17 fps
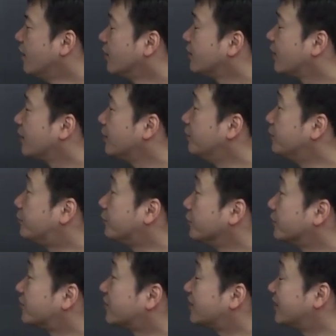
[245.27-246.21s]
大仏
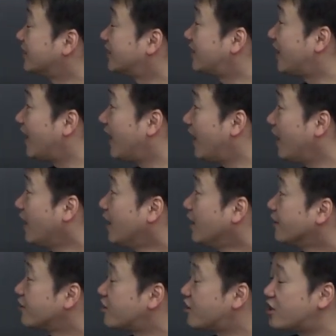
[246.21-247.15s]
を作って
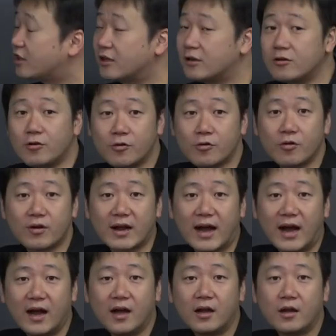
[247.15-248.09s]
鎮護国家、